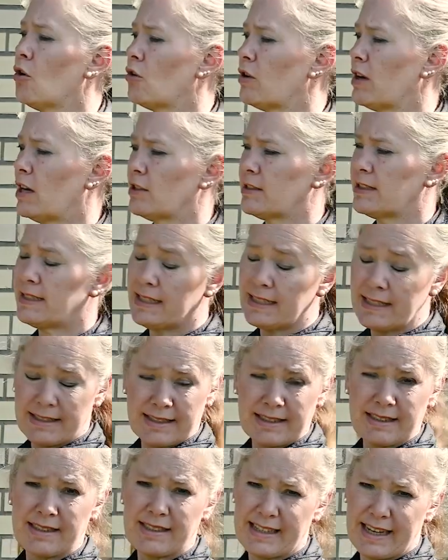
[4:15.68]
Und aus
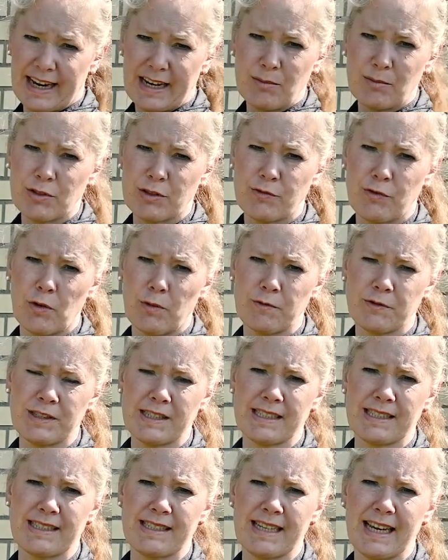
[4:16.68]
diesen 10 bis
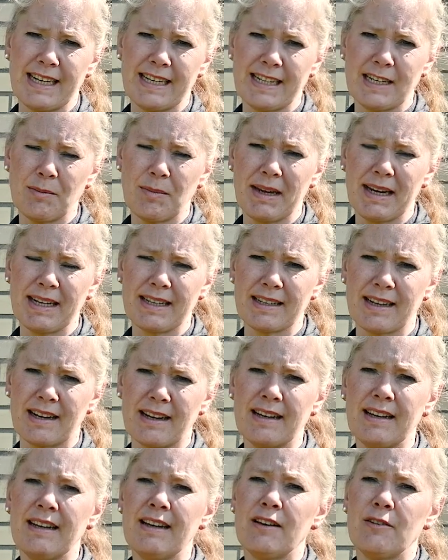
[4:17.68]
15 cm
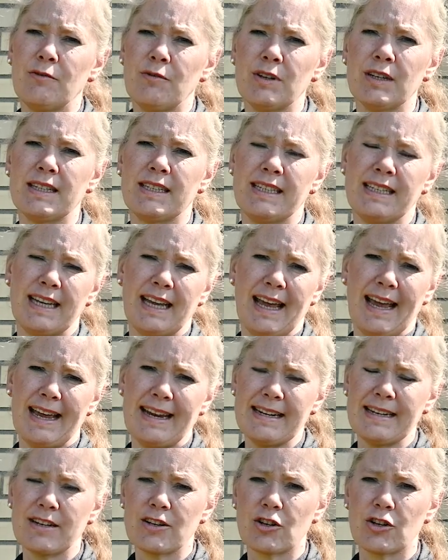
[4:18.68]
wird die
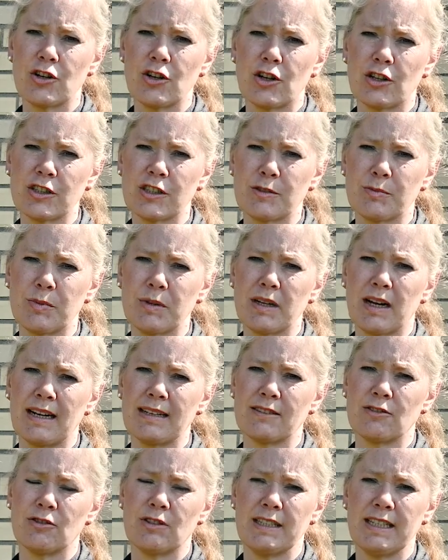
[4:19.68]
Endknospe,
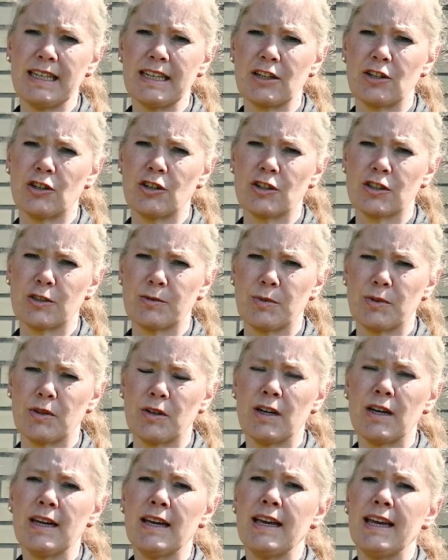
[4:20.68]
also die Knospe,
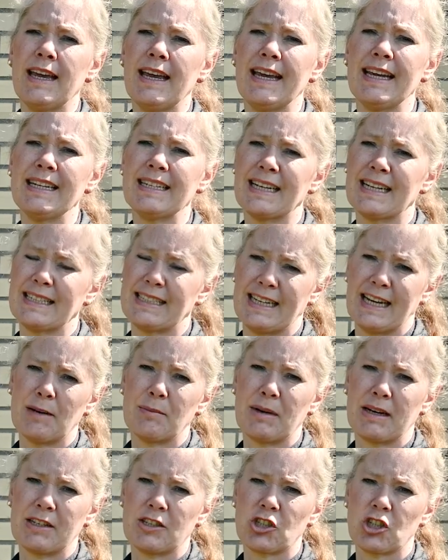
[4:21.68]
hinter der
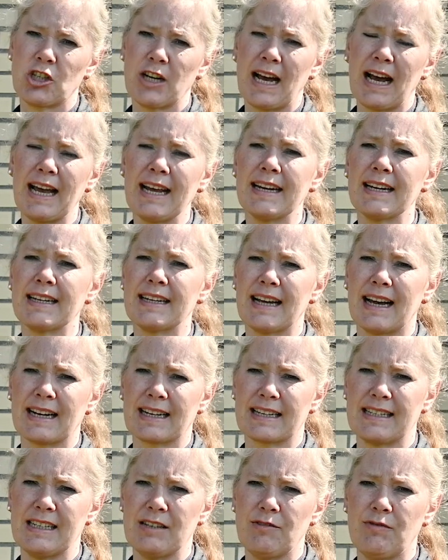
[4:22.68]
man schneidet,
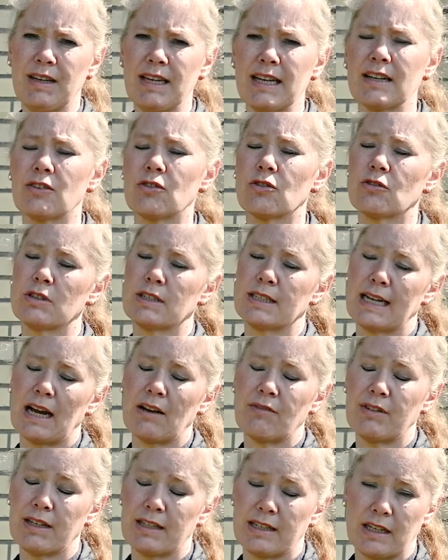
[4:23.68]
aktiviert und
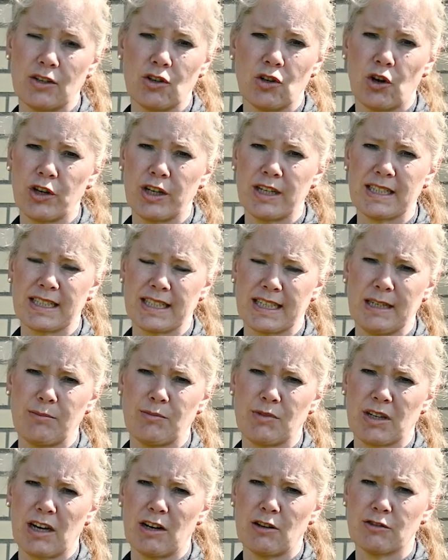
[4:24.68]
da wird der neue Trieb
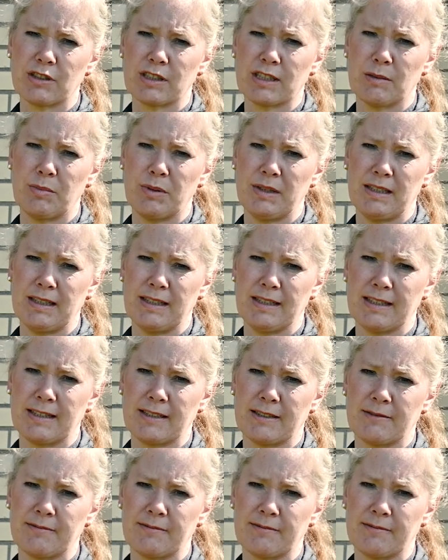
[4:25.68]
daraus gebildet.